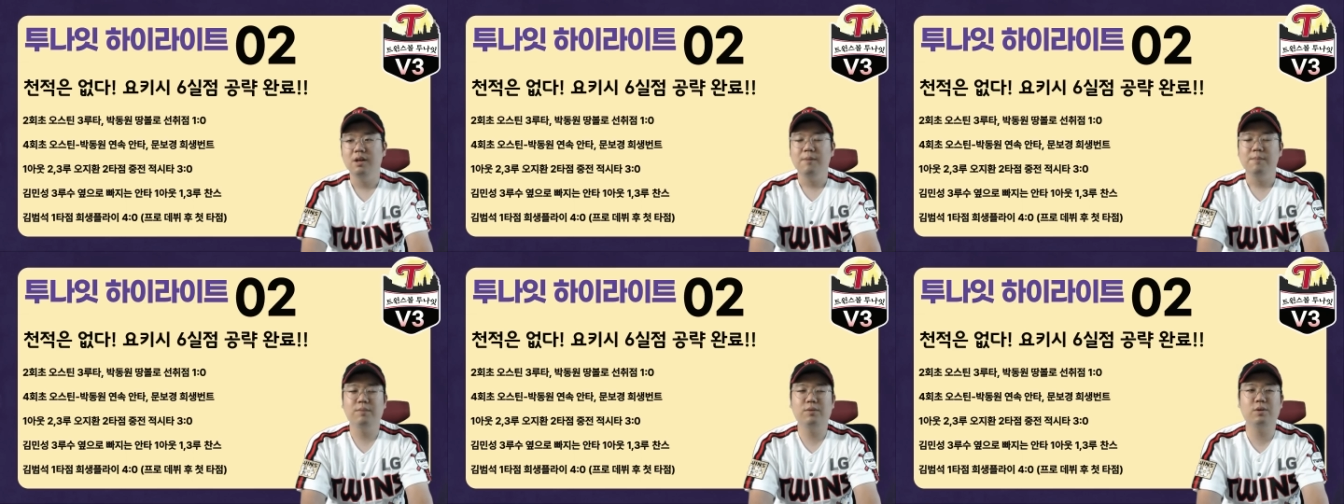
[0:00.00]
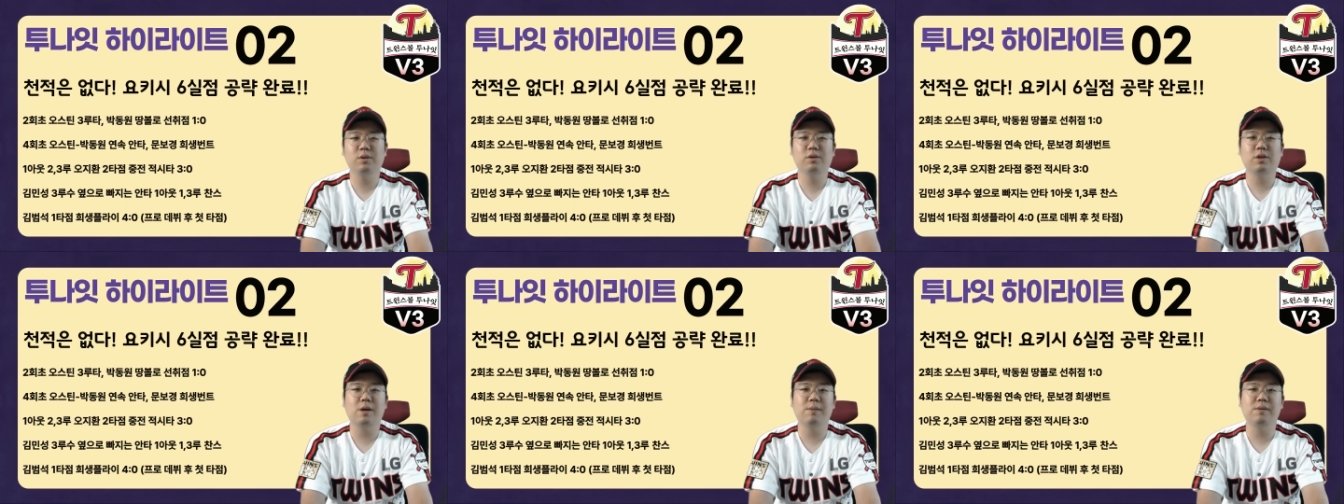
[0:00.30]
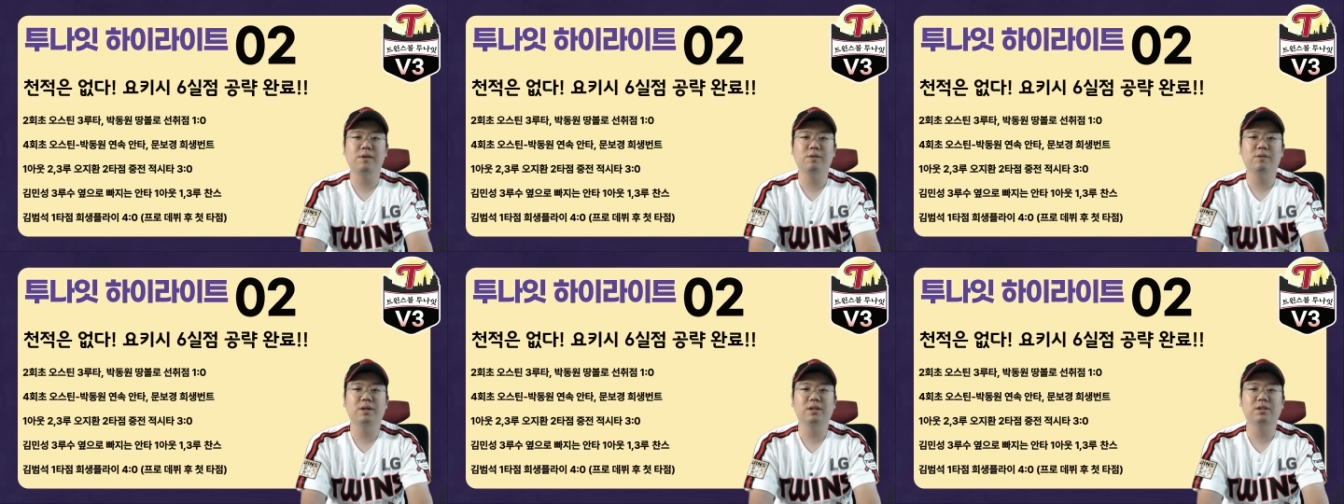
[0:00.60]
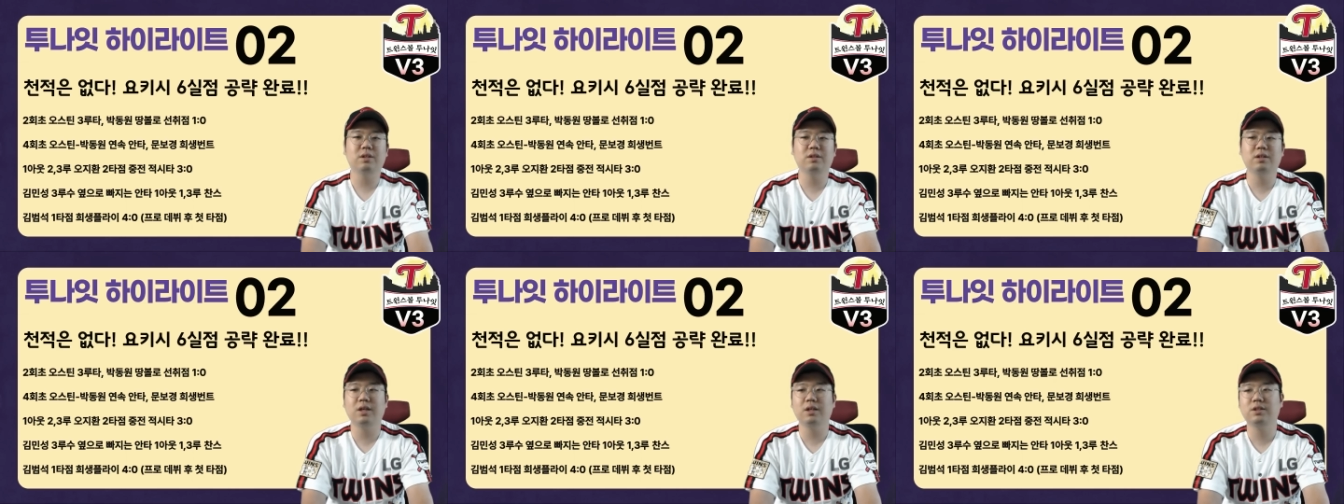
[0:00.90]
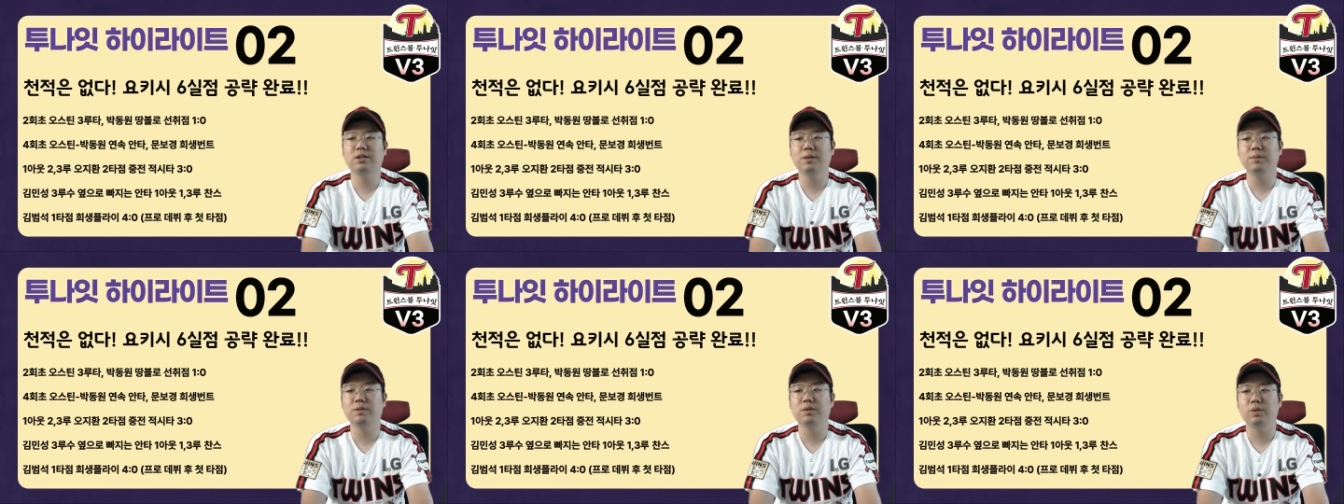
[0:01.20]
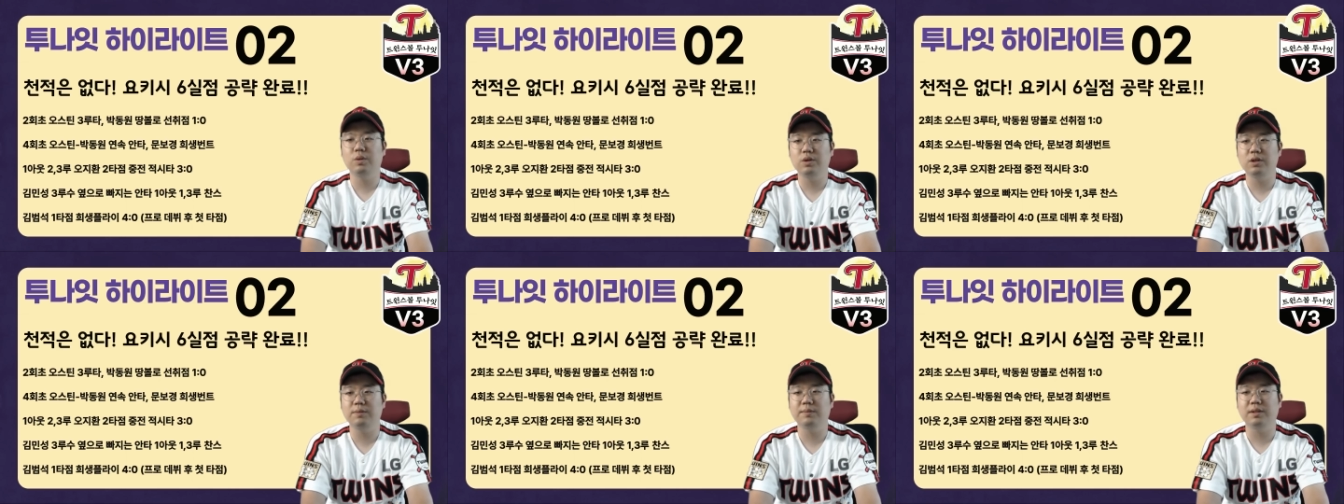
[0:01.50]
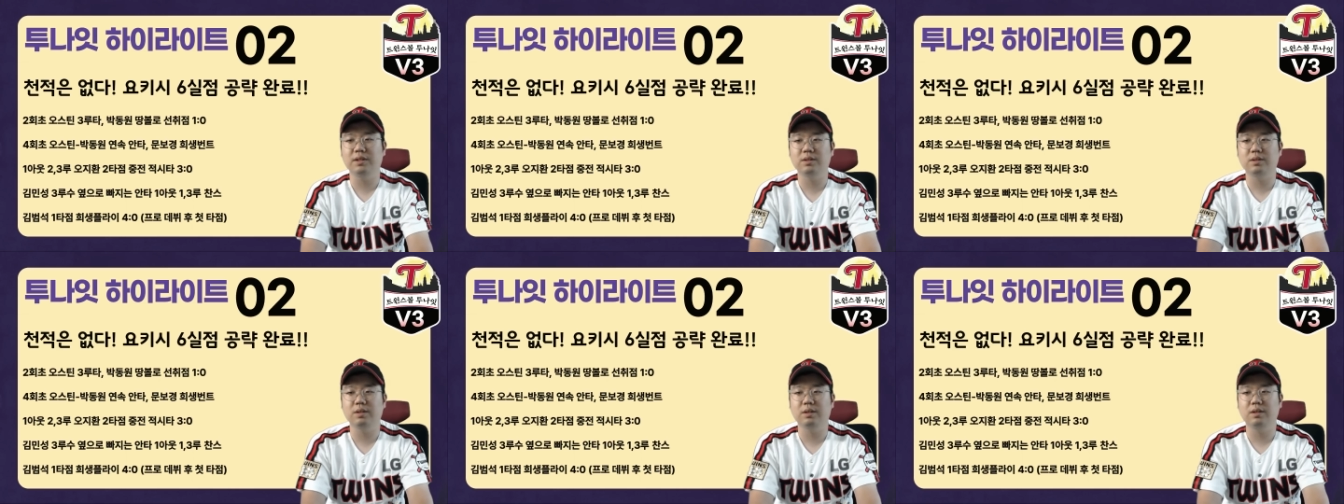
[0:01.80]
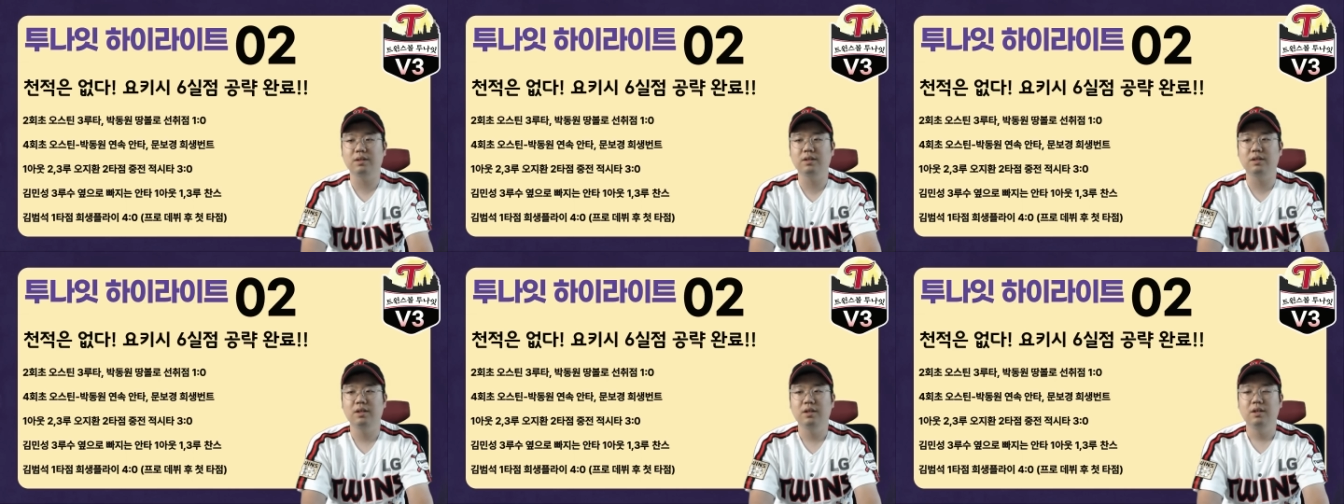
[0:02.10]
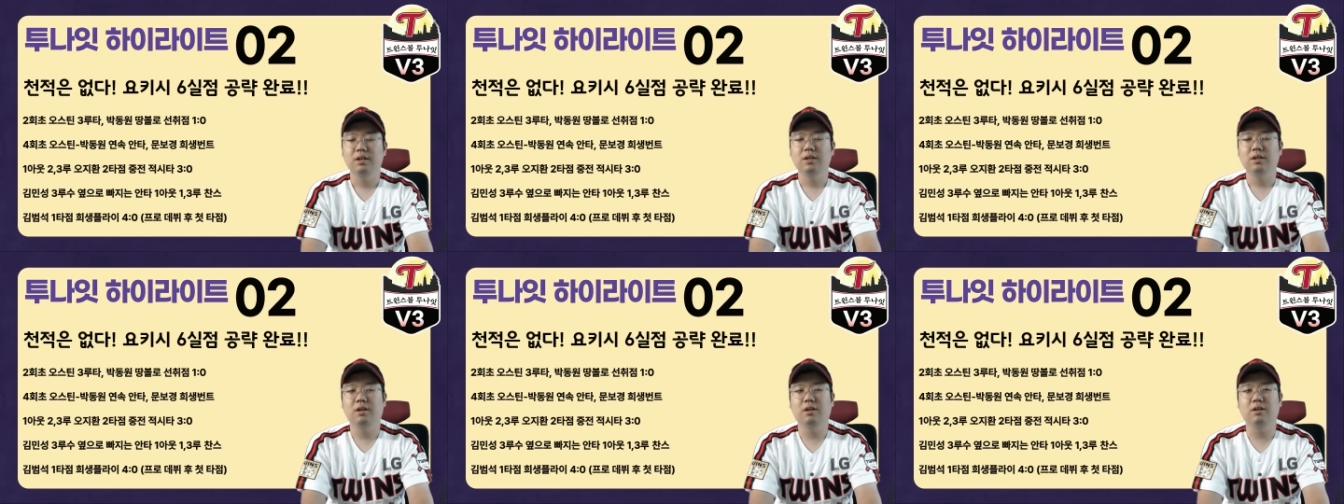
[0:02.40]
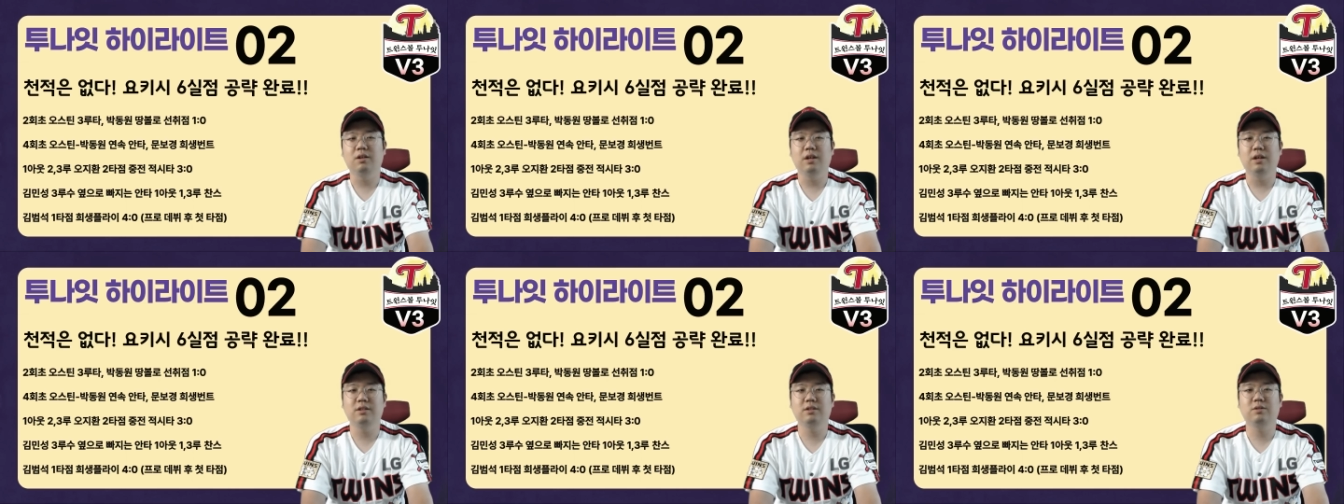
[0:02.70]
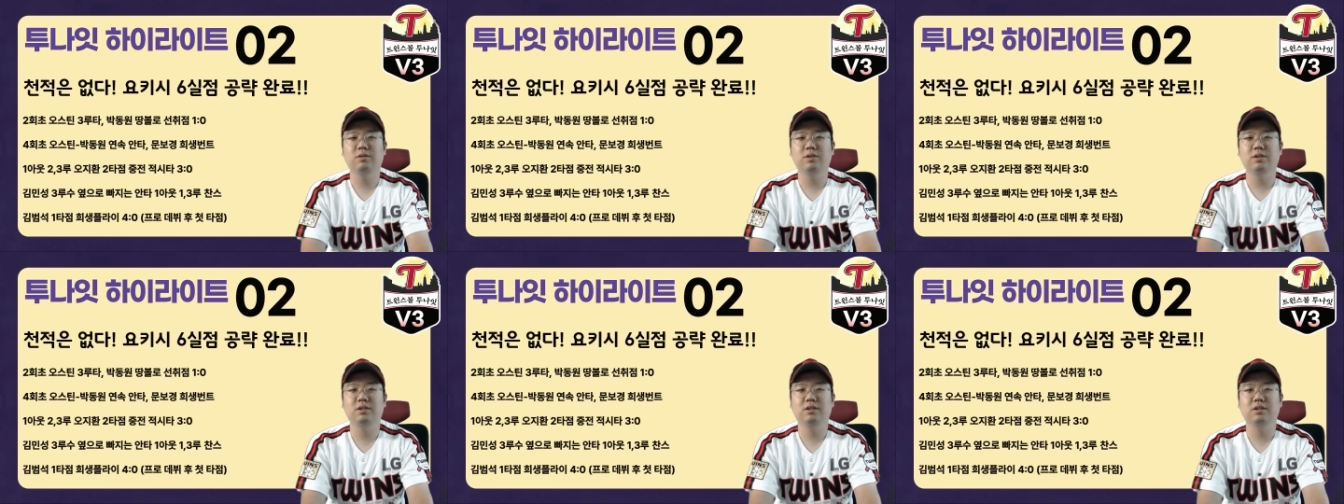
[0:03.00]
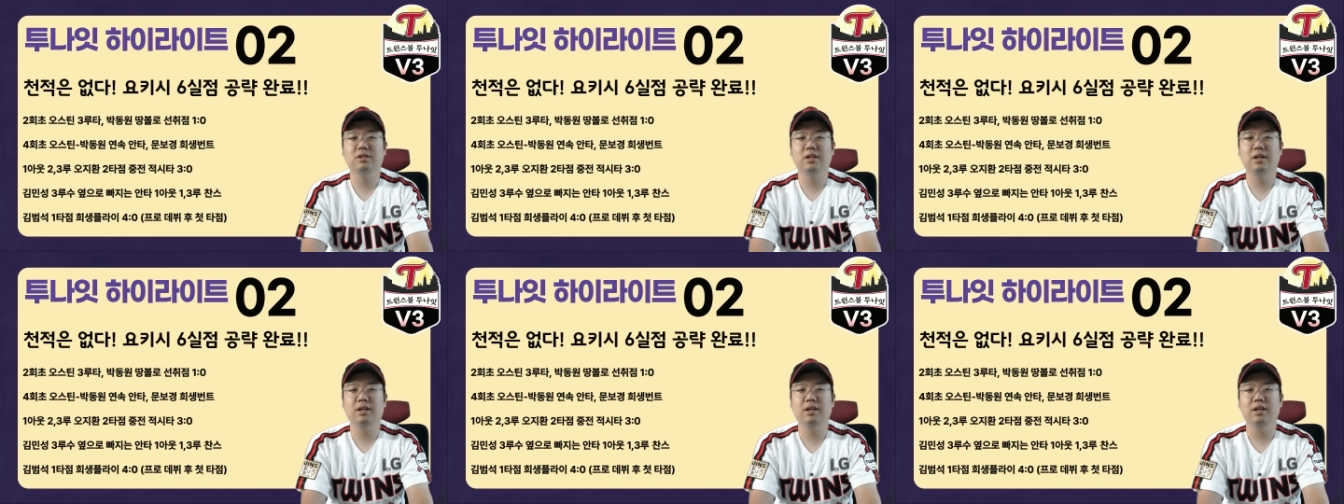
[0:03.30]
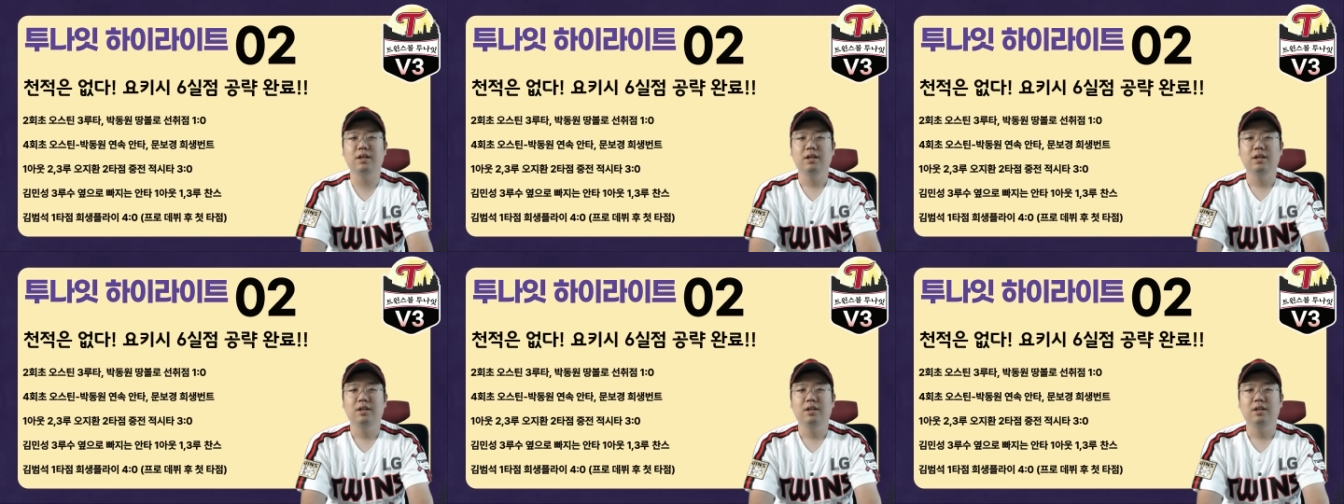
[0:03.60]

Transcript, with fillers: 프로 데뷔 후에 첫 타점을 올리면서 어, 엘지 트윈스가